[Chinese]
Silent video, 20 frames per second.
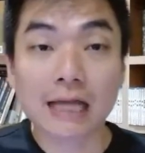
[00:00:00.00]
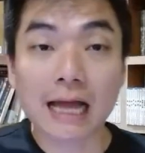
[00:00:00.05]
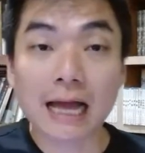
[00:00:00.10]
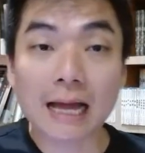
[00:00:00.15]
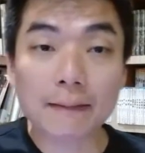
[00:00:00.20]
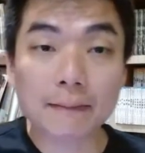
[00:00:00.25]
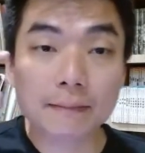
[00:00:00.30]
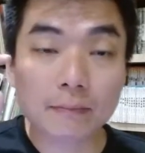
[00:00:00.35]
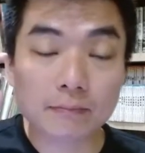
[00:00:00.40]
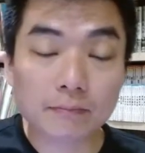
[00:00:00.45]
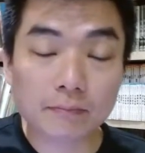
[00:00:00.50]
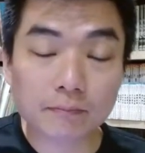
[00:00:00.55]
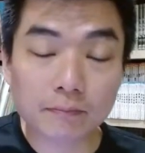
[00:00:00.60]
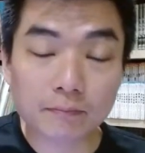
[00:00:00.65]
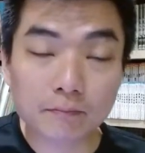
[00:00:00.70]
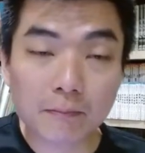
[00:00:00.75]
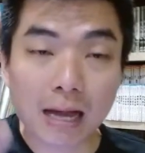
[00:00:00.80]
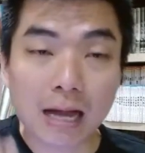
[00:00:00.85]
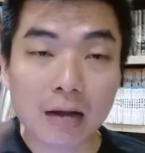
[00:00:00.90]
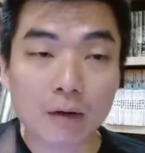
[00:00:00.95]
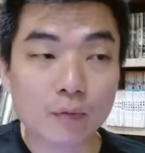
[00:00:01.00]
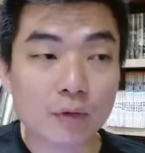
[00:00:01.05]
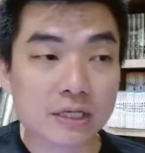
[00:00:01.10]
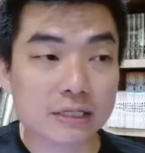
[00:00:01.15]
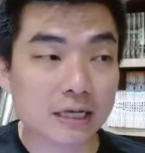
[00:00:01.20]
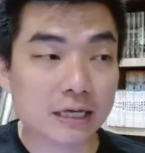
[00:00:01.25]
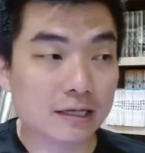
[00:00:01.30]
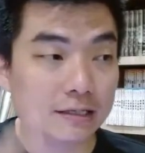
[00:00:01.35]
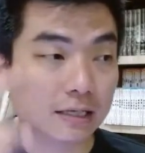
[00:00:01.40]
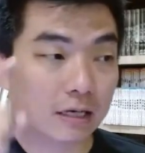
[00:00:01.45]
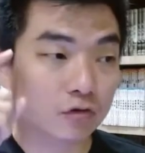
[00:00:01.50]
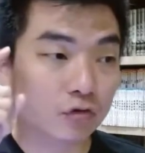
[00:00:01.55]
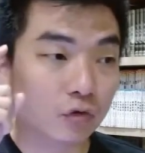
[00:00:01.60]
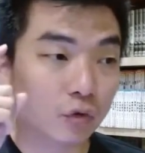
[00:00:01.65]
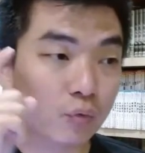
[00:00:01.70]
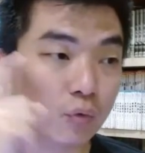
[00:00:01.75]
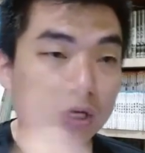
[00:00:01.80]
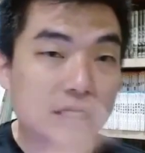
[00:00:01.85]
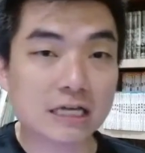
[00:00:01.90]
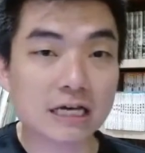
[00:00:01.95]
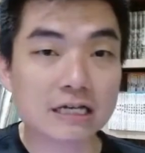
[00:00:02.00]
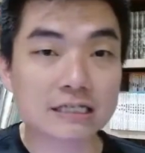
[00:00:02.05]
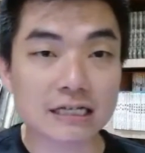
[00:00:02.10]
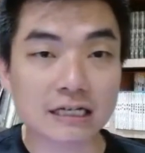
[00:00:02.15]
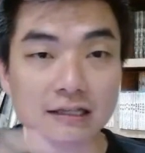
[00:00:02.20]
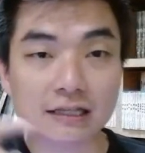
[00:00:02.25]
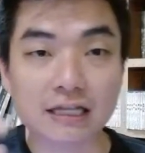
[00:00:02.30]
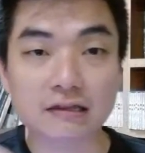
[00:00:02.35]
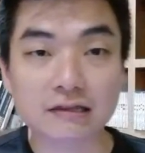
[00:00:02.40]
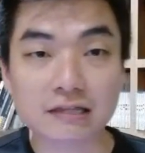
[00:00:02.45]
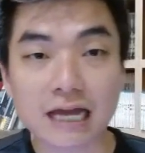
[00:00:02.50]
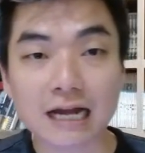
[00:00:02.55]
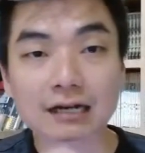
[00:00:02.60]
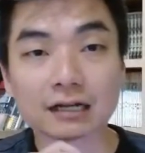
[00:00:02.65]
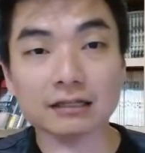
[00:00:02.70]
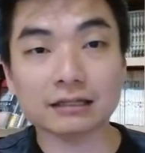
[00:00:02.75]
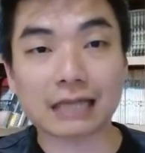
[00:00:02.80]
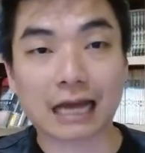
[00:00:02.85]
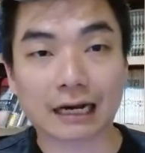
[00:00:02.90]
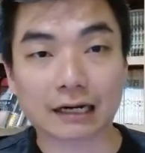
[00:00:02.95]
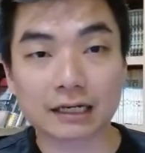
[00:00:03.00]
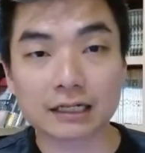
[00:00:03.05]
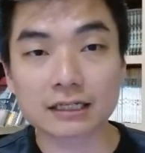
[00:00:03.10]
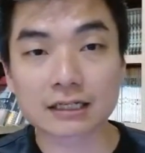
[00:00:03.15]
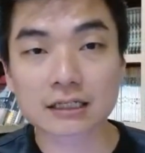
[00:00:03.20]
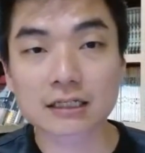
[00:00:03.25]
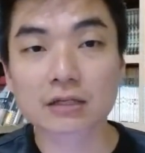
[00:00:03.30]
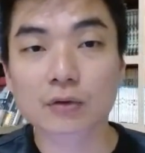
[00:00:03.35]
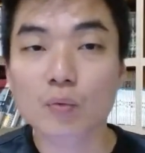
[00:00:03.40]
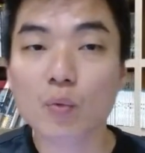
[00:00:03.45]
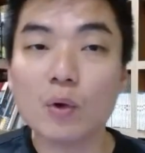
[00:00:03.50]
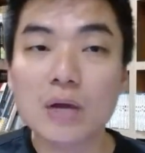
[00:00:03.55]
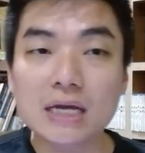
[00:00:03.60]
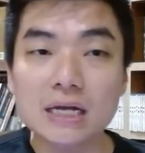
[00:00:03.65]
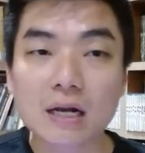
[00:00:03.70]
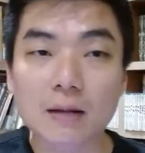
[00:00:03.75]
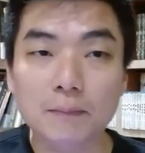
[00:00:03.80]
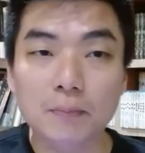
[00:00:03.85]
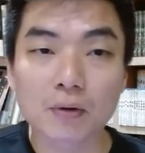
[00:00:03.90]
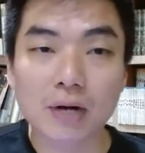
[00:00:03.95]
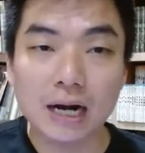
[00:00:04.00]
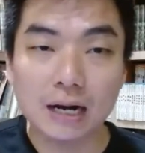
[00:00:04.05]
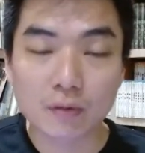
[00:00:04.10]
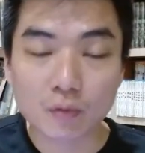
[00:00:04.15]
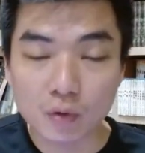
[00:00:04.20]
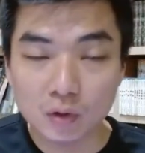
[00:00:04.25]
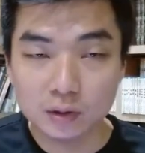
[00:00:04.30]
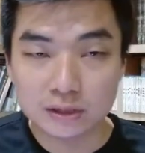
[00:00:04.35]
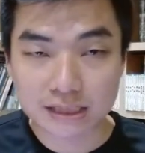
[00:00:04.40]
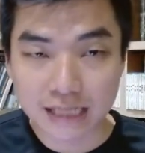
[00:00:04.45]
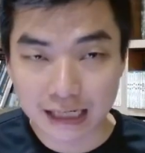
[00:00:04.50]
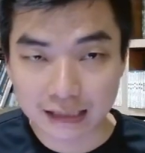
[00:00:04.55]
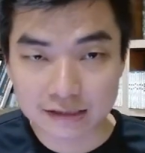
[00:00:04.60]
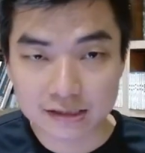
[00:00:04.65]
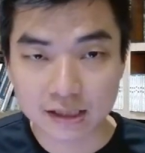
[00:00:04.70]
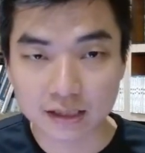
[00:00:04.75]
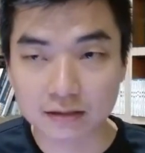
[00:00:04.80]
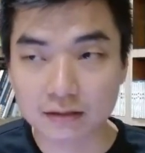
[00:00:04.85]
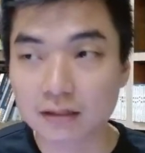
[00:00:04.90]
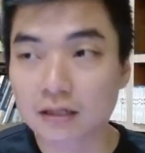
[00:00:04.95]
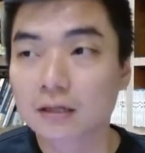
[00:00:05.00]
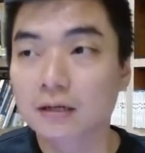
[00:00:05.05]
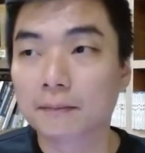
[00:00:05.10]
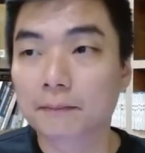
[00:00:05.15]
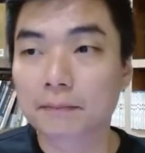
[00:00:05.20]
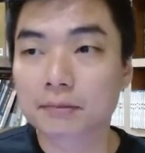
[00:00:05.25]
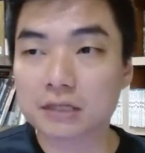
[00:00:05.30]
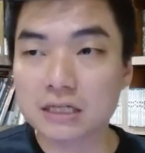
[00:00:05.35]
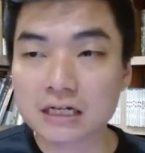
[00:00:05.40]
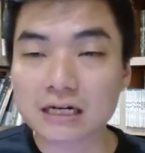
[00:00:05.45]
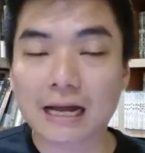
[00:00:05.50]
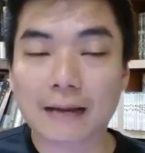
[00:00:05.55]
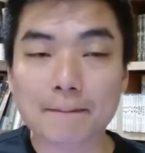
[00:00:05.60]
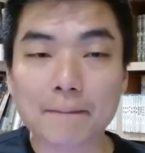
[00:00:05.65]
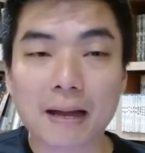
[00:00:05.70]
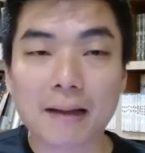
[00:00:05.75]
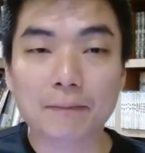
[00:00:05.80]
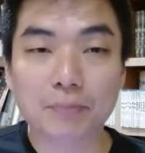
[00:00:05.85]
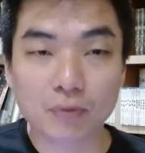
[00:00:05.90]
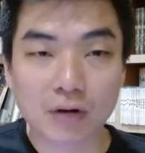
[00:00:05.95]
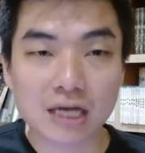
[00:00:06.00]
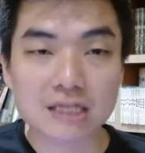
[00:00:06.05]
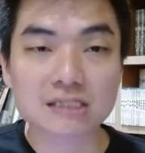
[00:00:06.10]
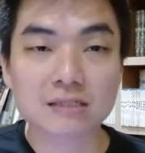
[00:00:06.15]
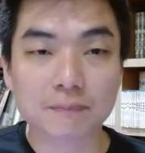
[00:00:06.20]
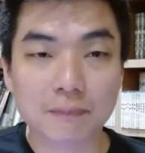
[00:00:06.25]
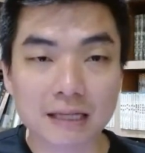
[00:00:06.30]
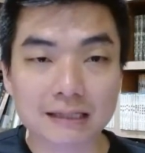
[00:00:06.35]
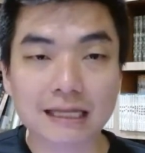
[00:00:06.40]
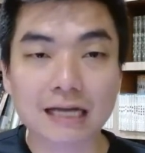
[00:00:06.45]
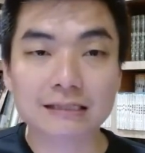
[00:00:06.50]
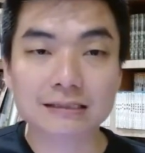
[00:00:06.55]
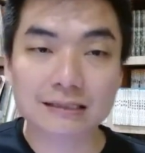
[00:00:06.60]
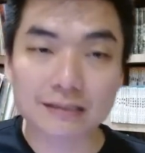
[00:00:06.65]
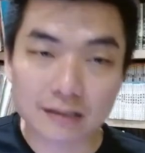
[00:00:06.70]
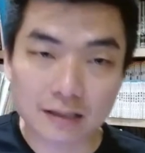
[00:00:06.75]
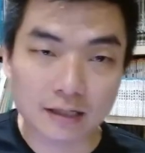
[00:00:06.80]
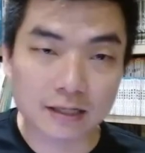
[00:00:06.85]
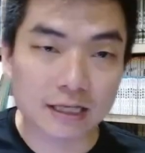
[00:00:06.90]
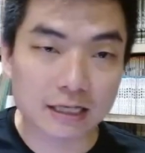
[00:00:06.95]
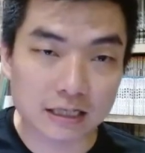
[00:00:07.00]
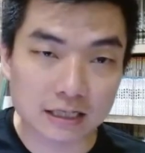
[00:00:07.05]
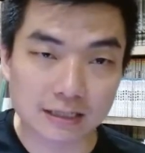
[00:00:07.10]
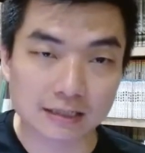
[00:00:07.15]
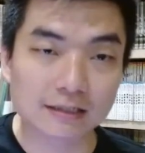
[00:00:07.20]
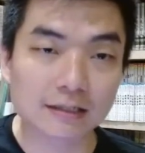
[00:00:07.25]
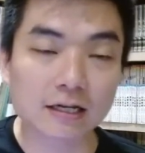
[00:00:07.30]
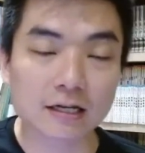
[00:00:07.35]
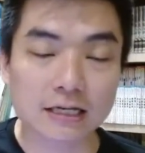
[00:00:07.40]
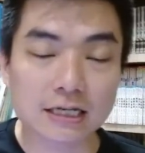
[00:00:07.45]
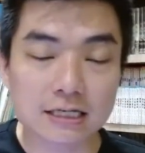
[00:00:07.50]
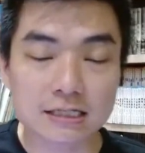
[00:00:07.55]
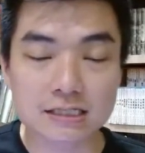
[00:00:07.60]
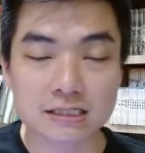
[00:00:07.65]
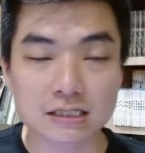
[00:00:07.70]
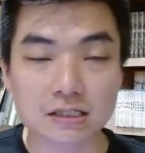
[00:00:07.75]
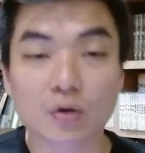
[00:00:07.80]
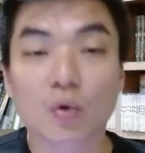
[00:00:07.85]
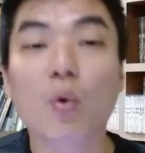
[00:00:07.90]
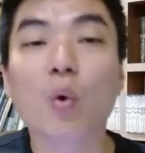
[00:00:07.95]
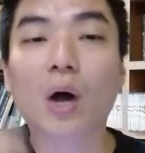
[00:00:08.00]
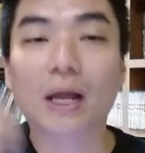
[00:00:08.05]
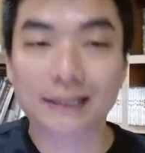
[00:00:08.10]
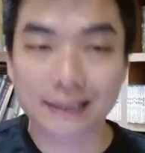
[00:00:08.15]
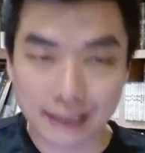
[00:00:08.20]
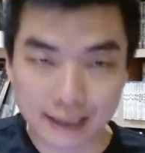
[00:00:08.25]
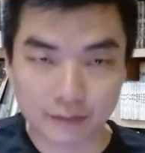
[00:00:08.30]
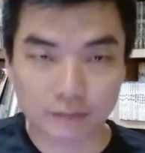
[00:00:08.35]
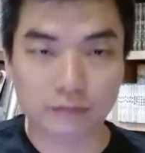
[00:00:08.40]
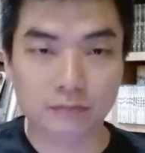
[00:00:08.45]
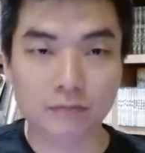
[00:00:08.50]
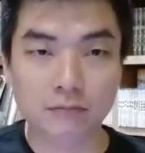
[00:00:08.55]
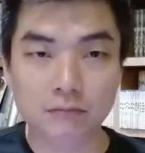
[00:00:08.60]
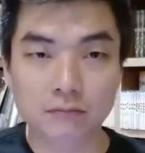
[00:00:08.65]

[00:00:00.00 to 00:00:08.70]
他骂魏家祥说，魏家祥典当了党利益，为了不让我上阵，竟然把布莱斯巴当这个可以赢的一席换掉。